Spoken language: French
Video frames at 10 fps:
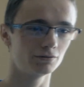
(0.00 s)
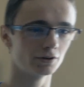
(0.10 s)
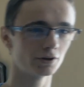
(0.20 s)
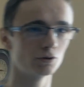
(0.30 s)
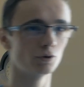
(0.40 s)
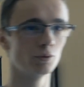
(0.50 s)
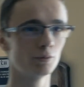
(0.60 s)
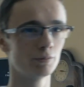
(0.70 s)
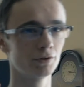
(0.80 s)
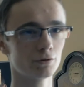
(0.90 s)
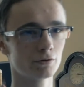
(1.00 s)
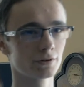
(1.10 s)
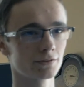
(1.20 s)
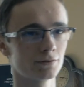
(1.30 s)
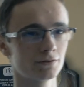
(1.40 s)
final euh, pas
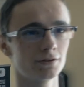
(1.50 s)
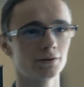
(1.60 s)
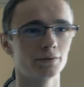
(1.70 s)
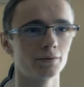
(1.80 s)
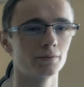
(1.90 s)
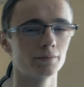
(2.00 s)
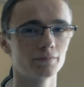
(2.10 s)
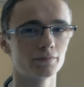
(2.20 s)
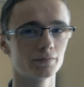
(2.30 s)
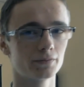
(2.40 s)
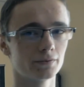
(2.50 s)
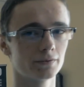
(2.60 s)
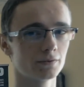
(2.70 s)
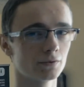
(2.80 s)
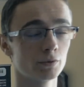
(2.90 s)
découvrir ce que c'est,
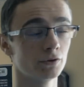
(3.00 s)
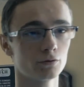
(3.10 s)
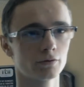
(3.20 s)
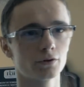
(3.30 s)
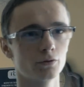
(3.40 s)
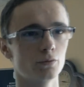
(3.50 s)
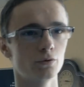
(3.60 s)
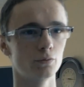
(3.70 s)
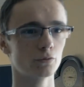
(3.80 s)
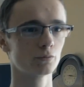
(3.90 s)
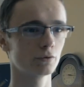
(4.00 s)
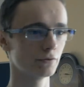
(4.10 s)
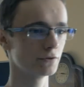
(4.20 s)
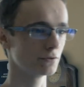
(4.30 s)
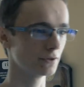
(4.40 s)
pas découvrir le, monde
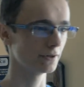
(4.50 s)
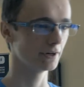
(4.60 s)
professionnel.